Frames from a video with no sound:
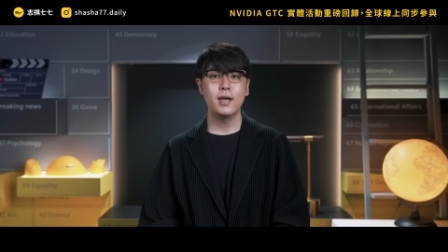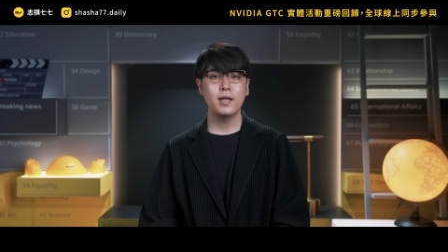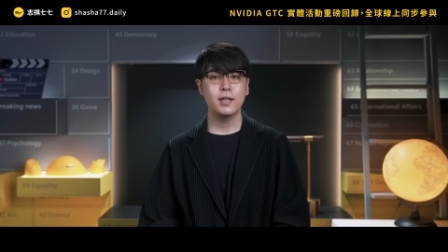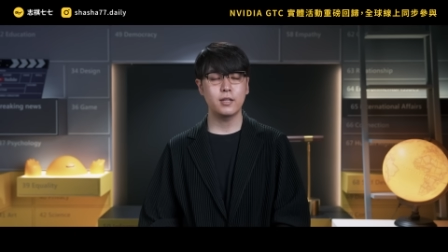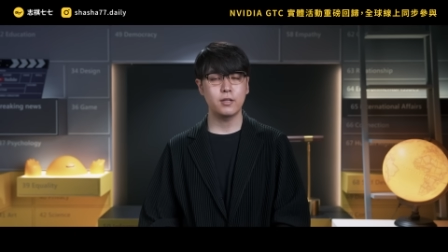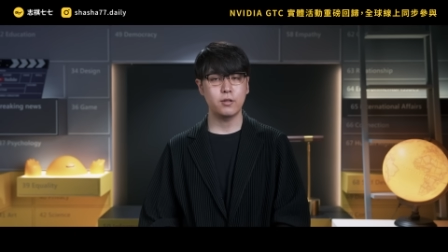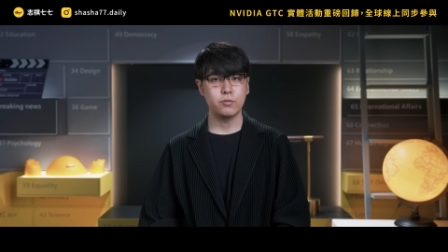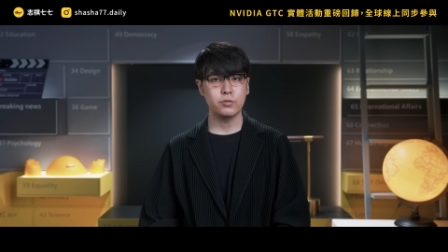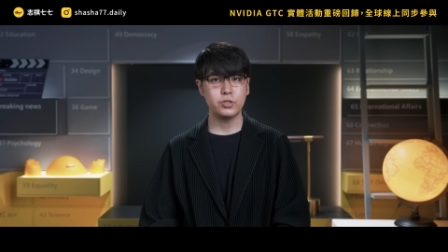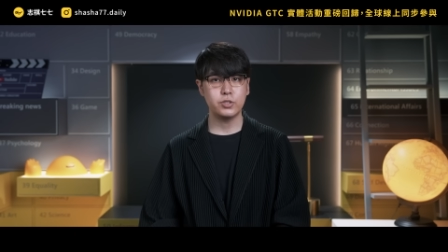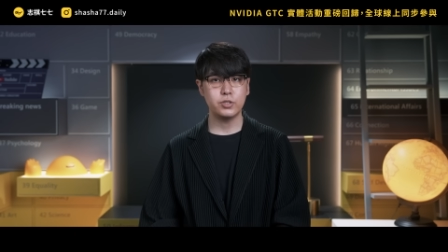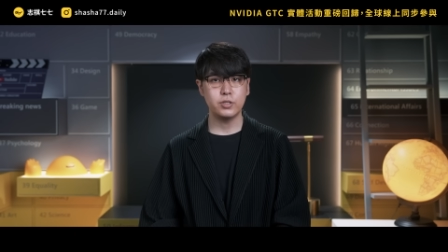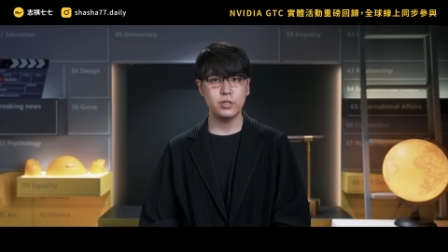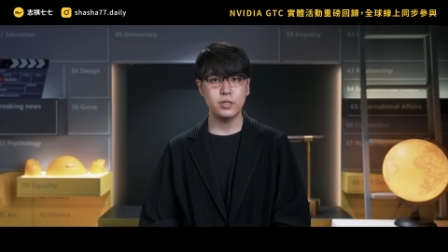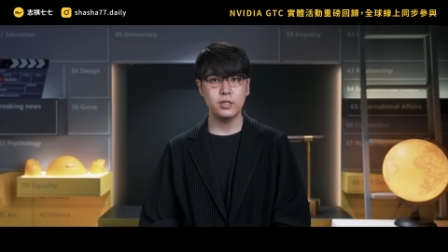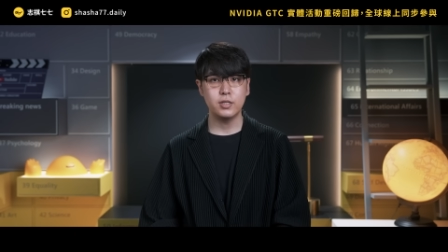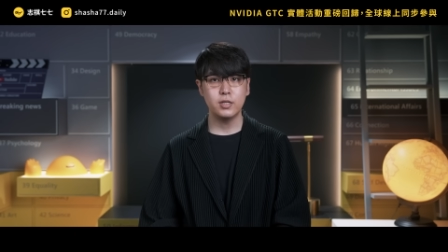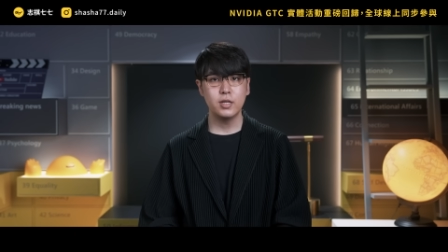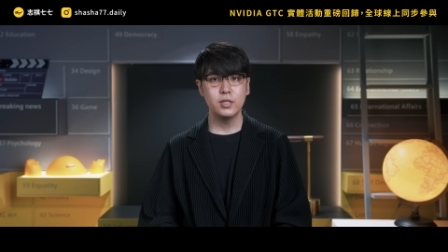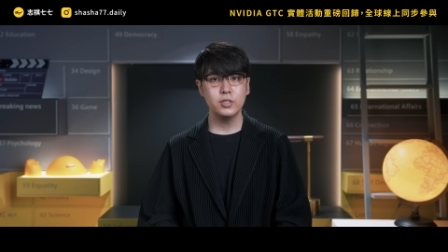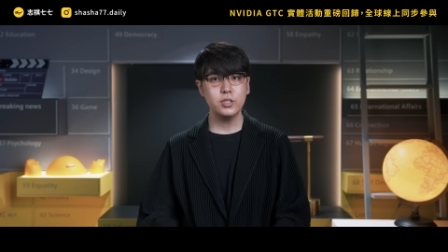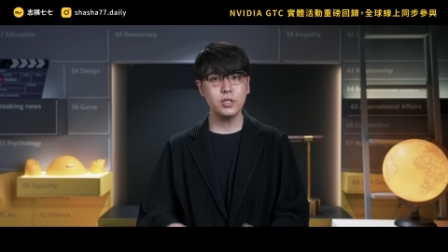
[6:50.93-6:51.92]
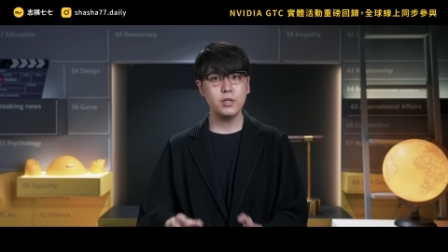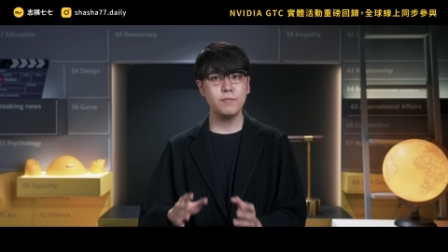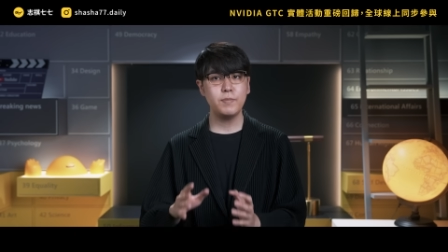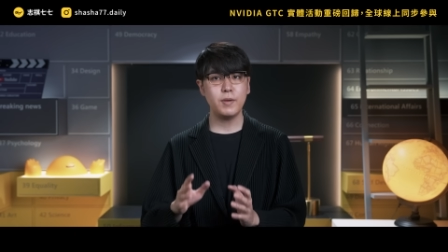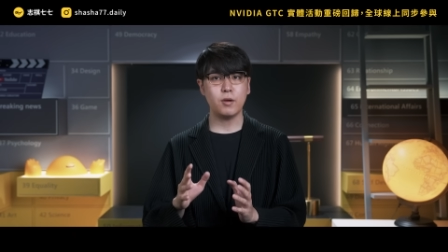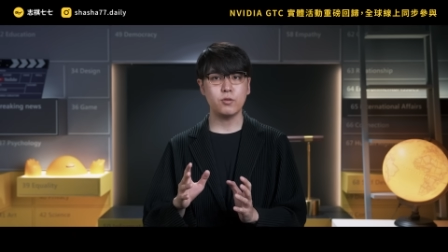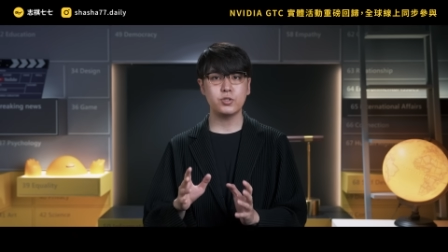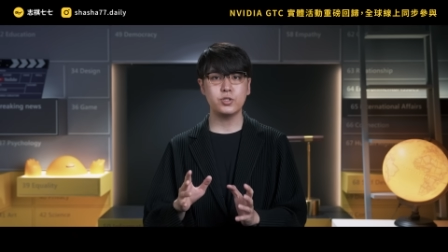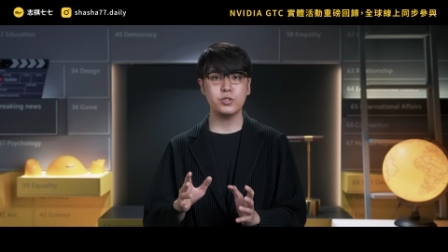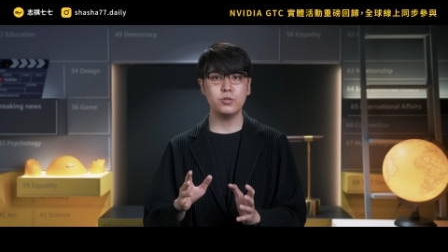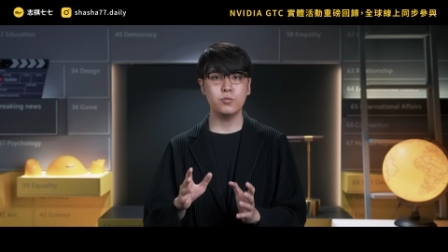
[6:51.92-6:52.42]
但同时呢，这也
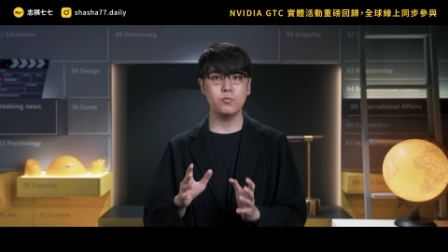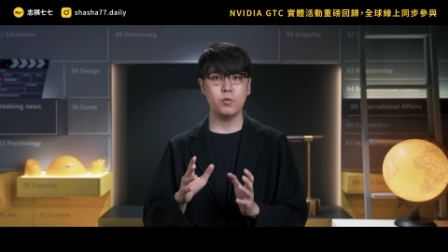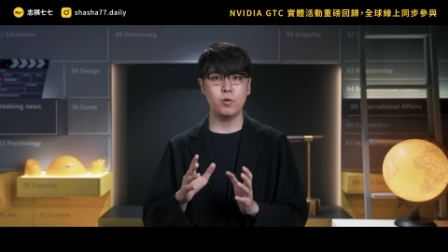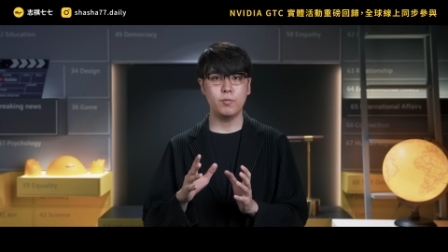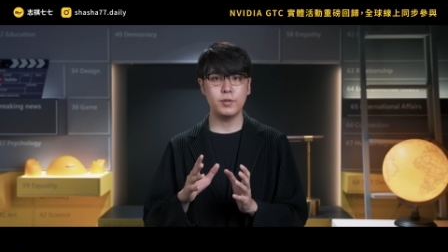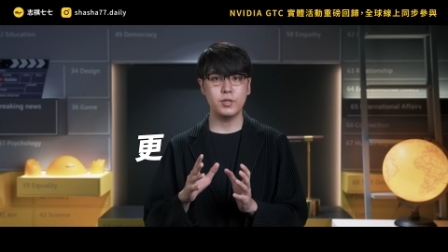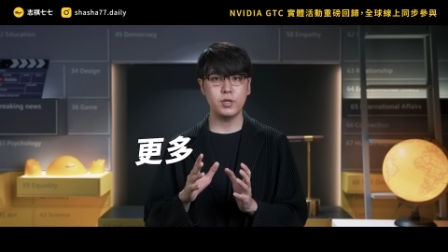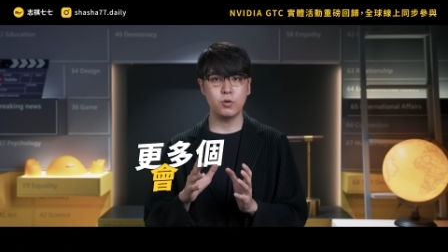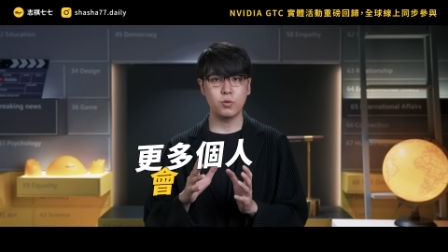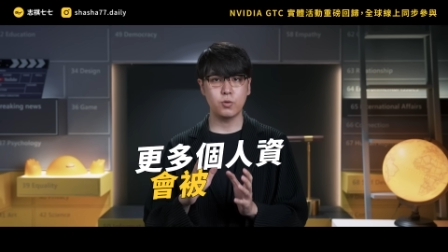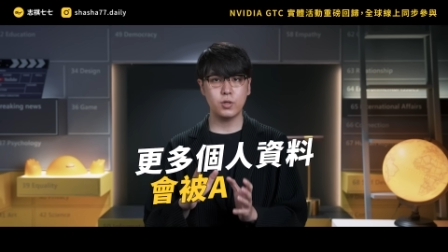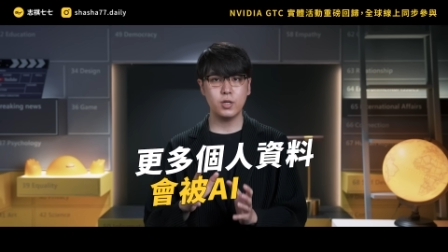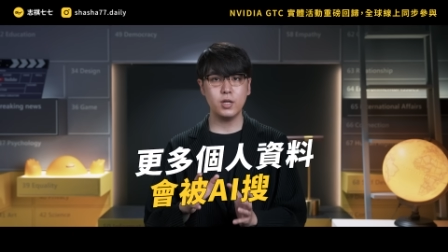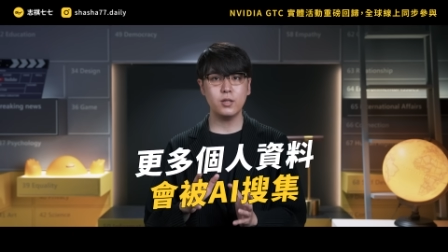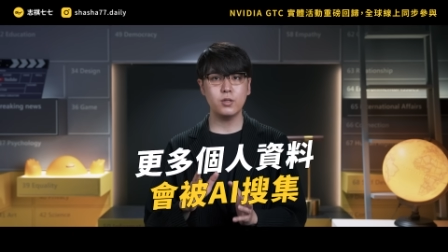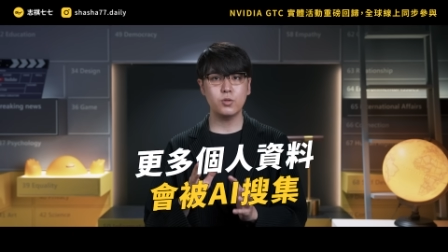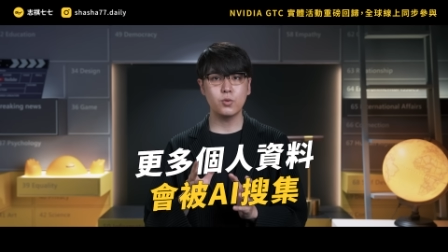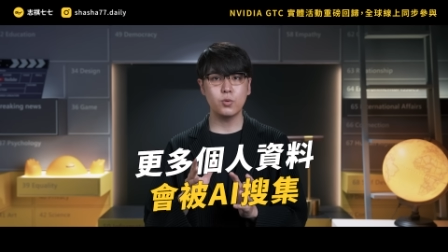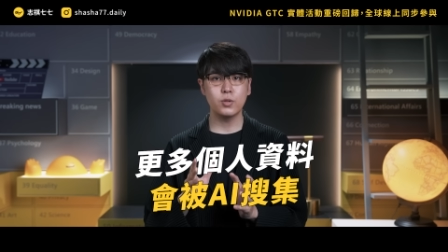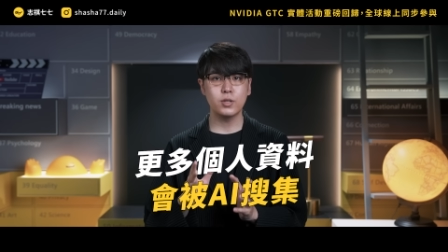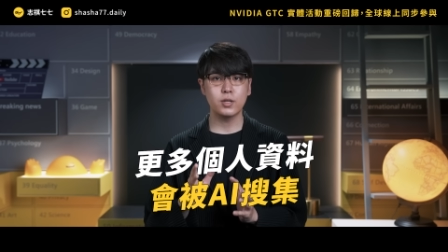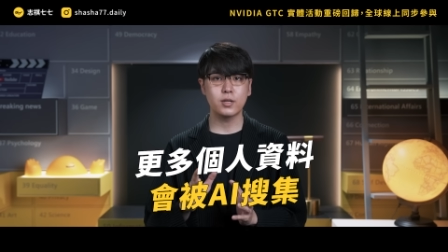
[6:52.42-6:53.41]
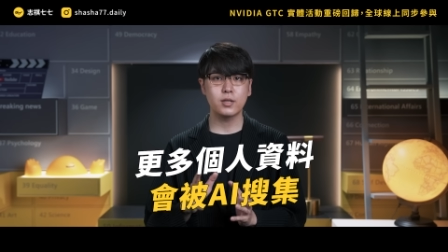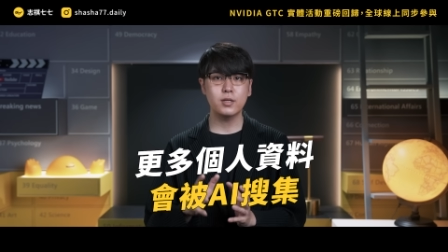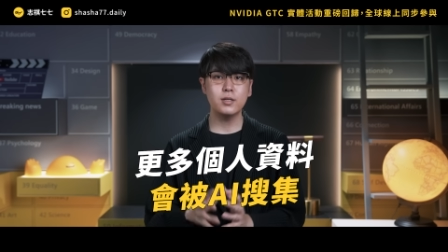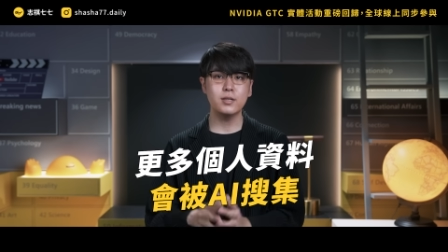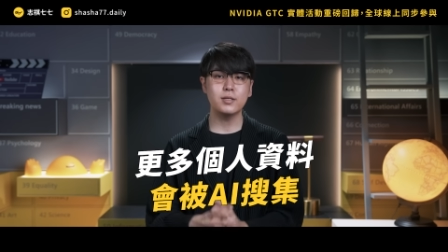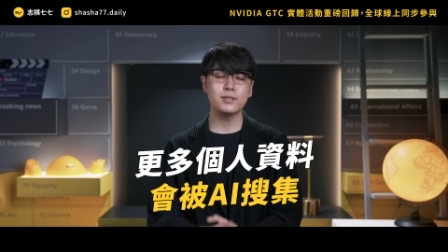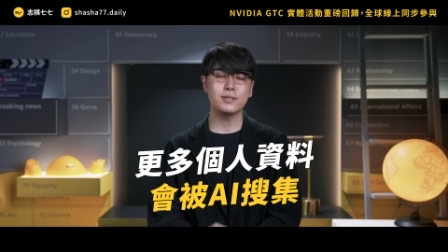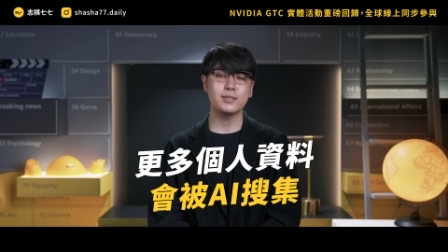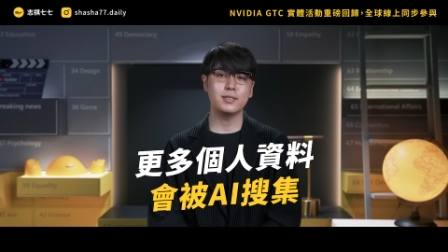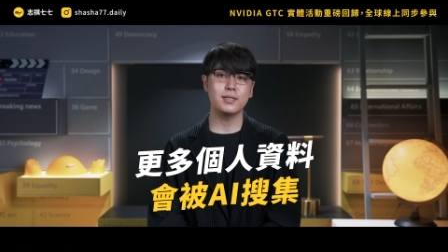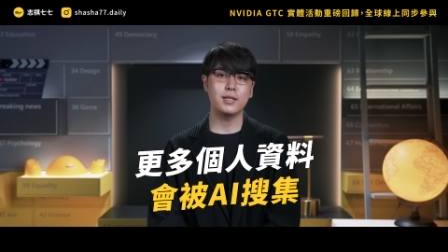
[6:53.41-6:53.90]
表示我们有更多的个
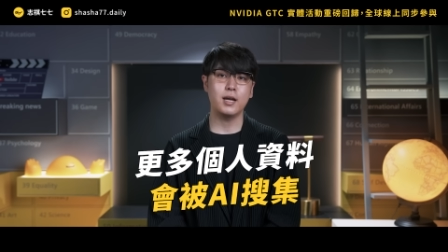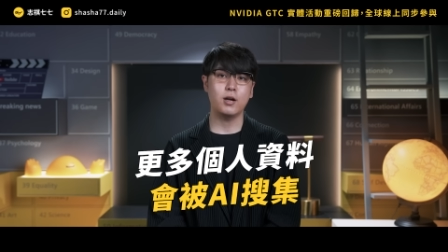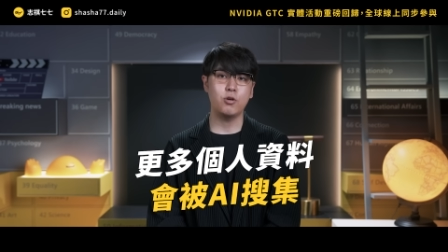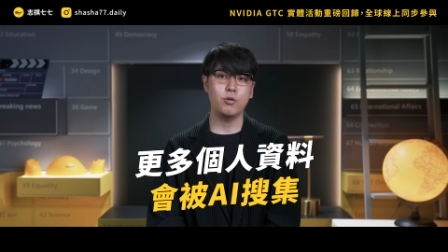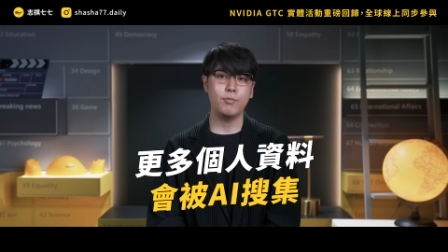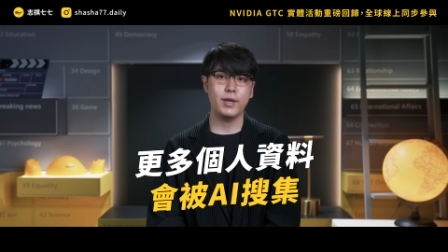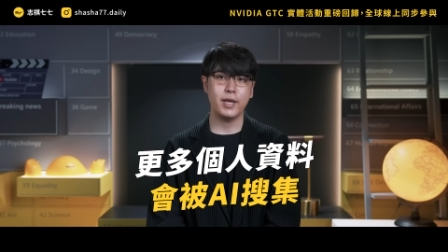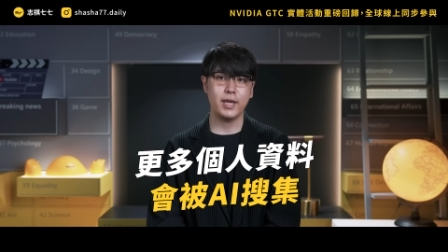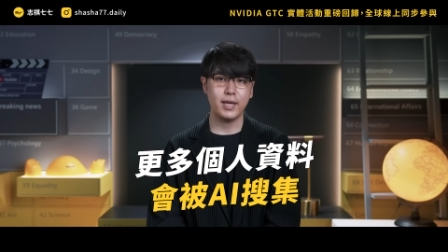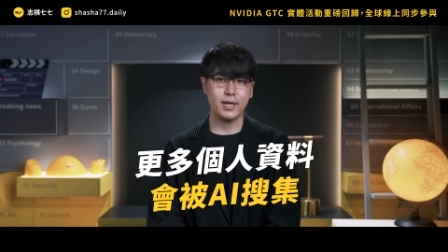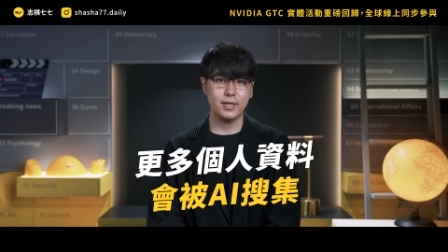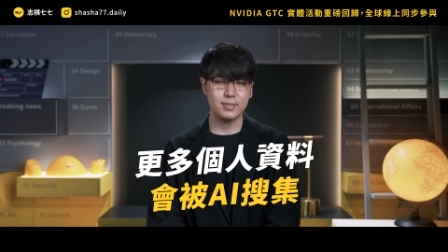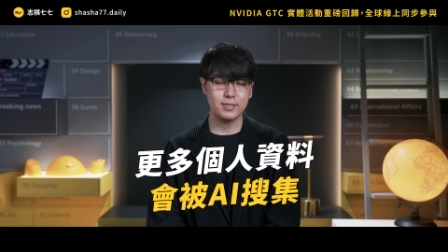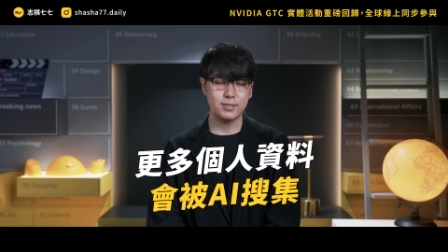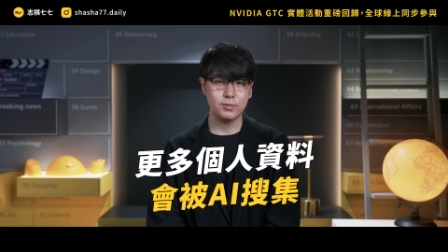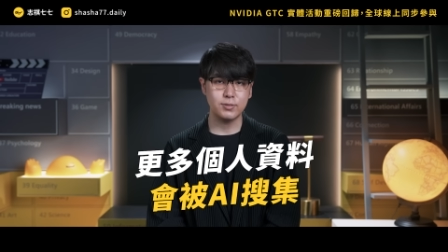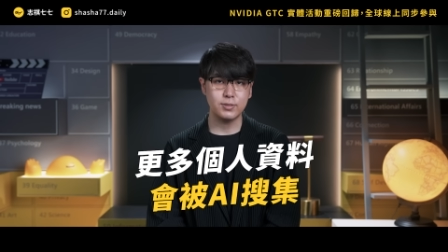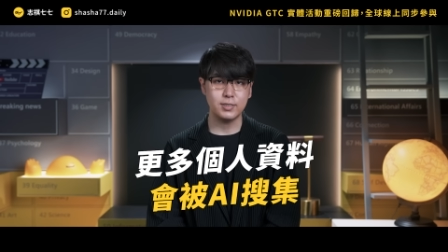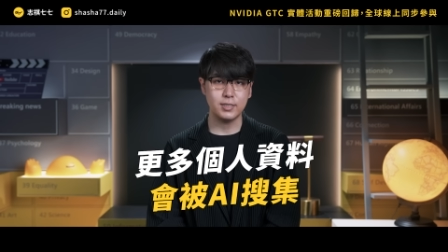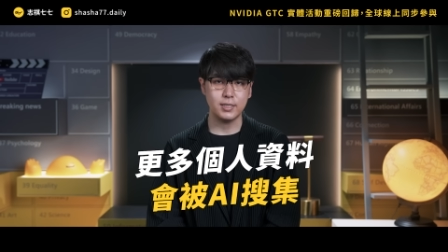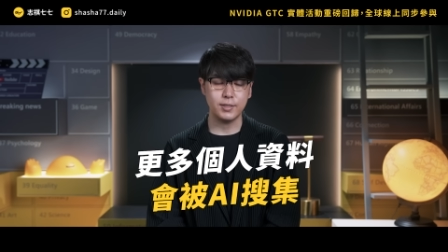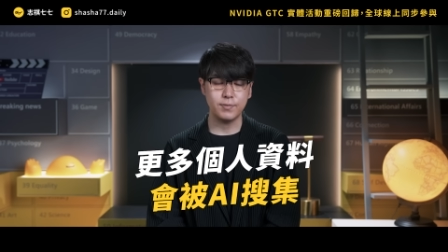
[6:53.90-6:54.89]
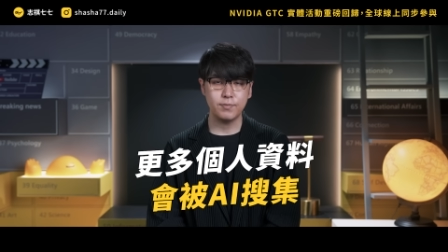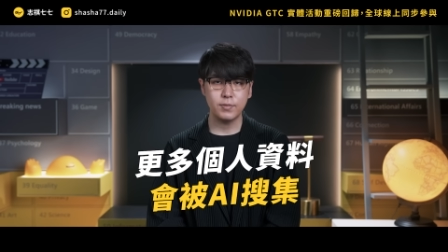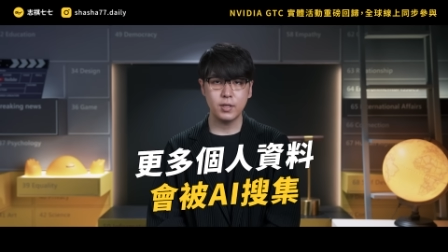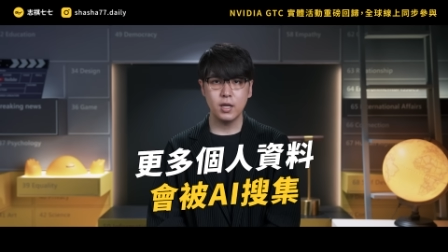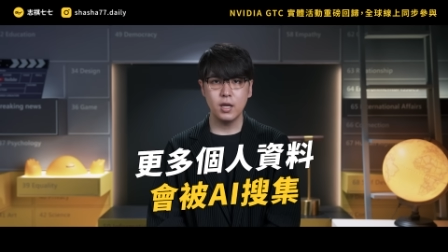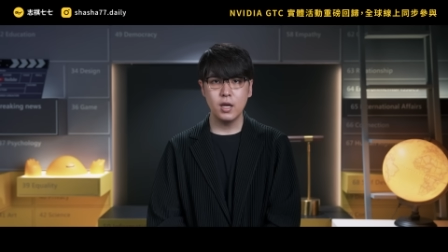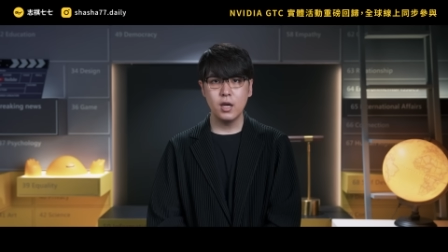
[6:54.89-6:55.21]
人资料会被 AI 搜集，